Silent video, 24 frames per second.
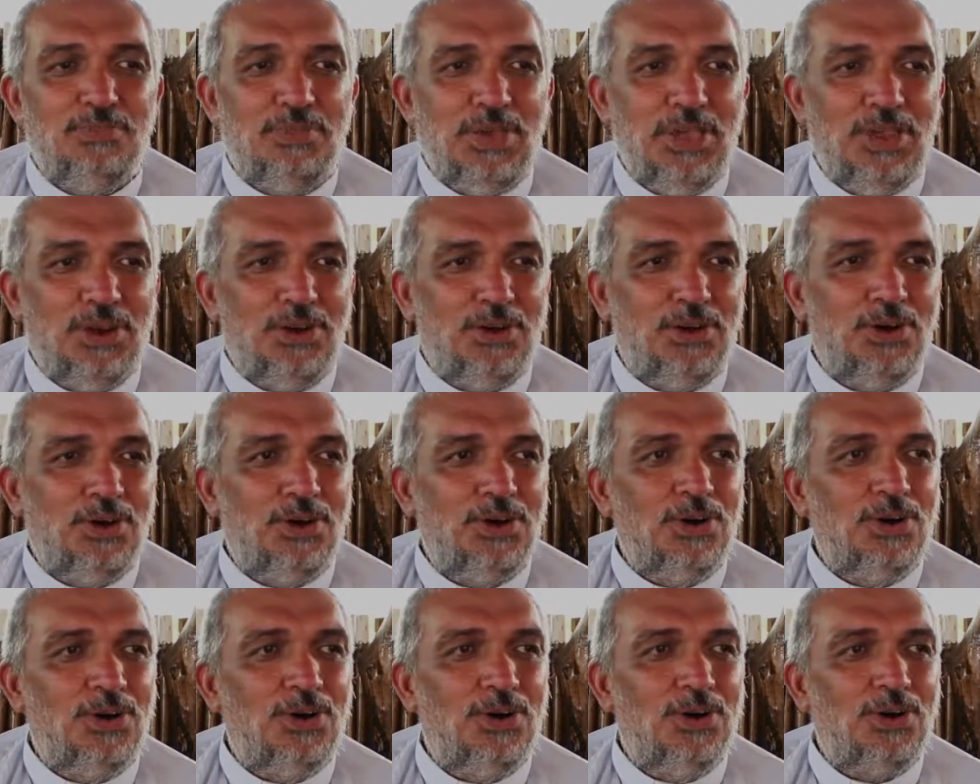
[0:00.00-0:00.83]

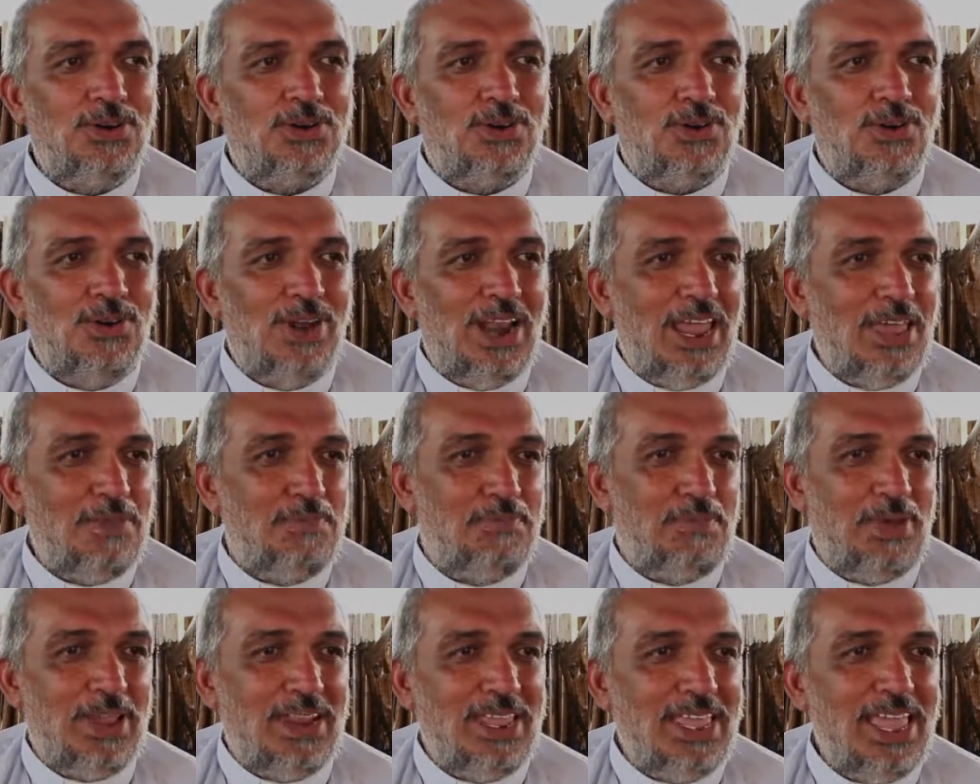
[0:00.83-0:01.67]
pero con la
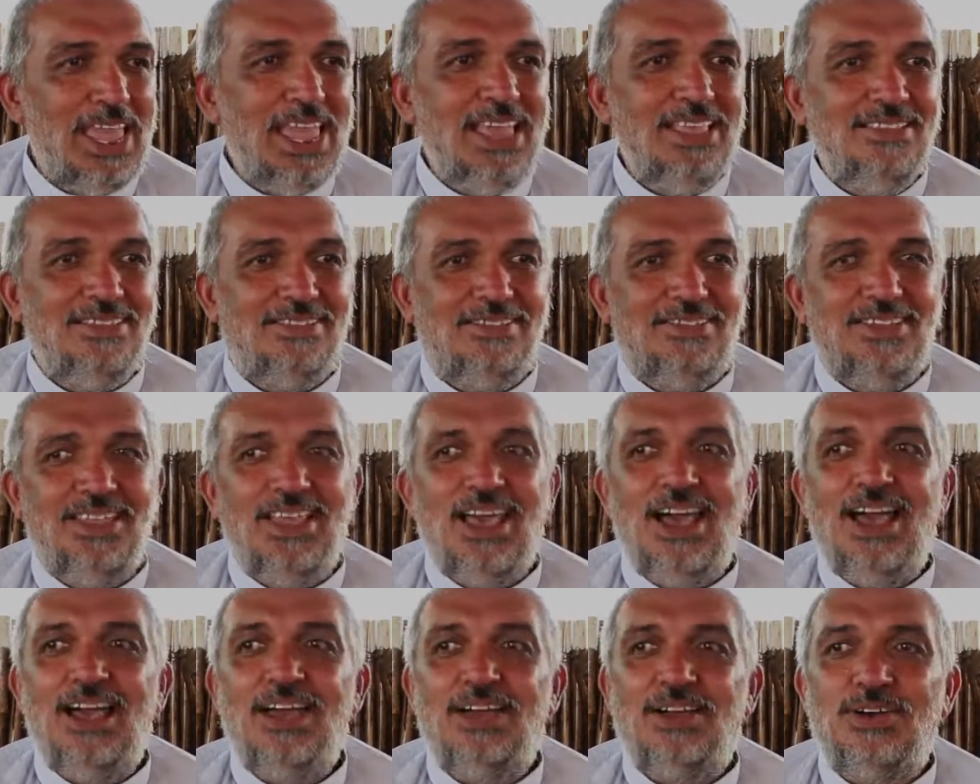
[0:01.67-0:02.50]

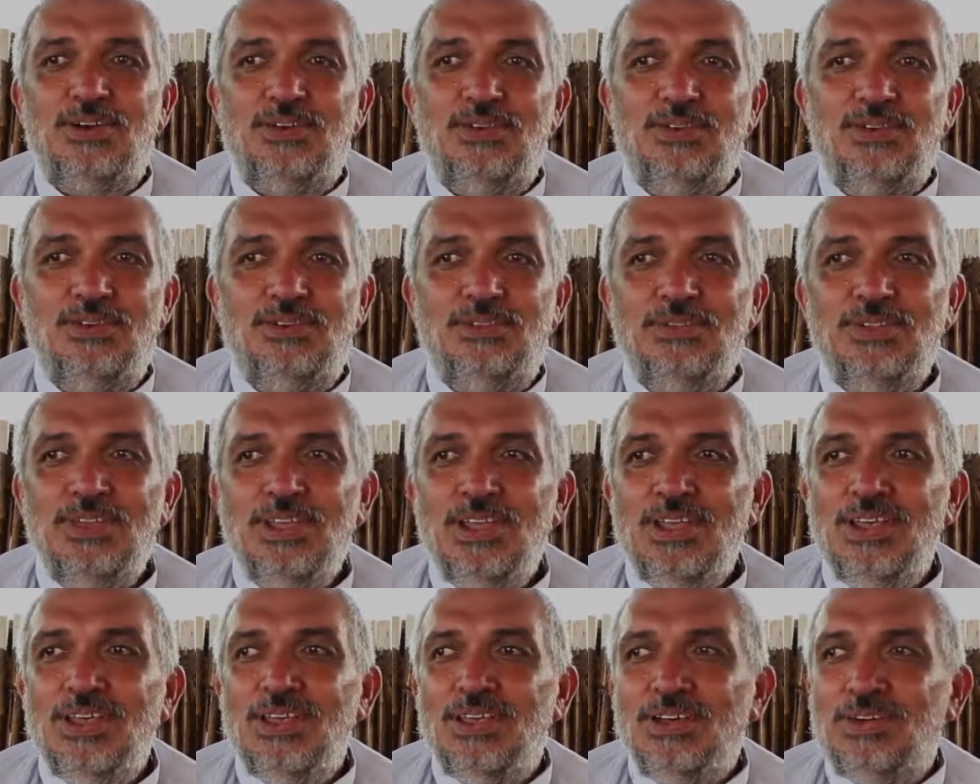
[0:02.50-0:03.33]
experiencia,
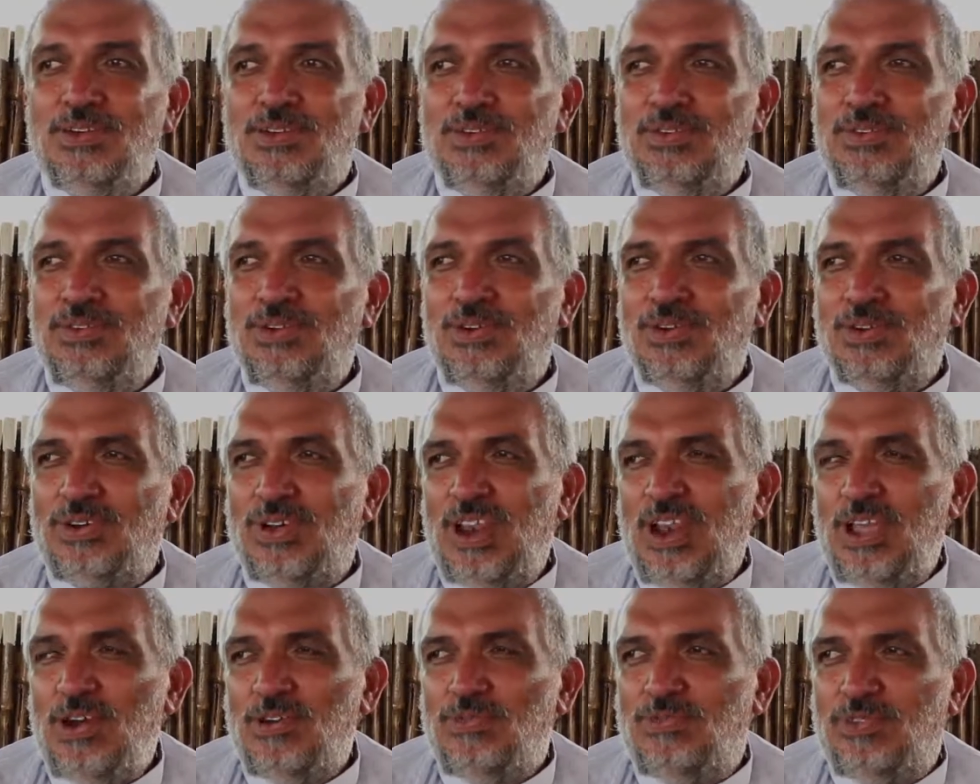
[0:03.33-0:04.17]
con, lo
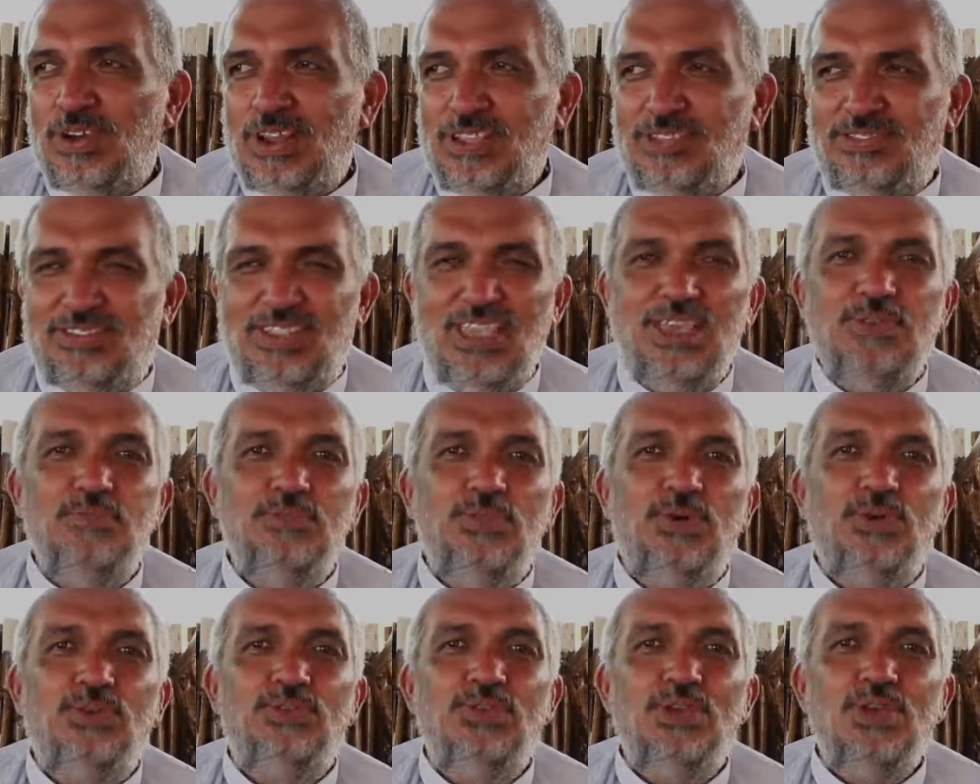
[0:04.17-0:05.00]
que le
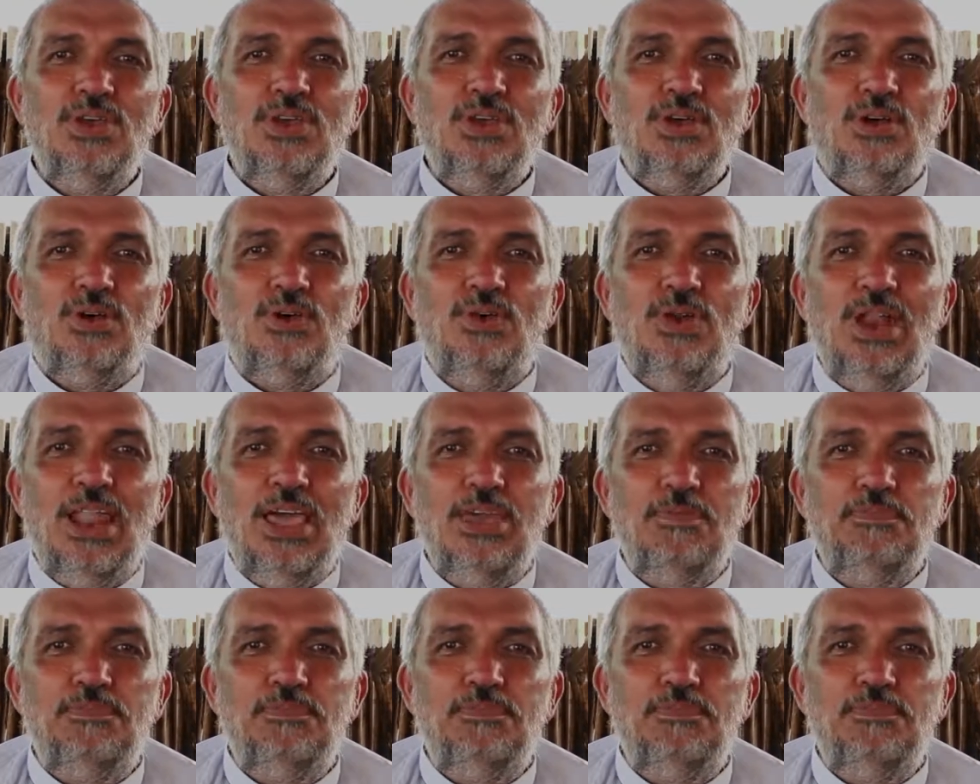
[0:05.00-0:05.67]
ofrecemos, con,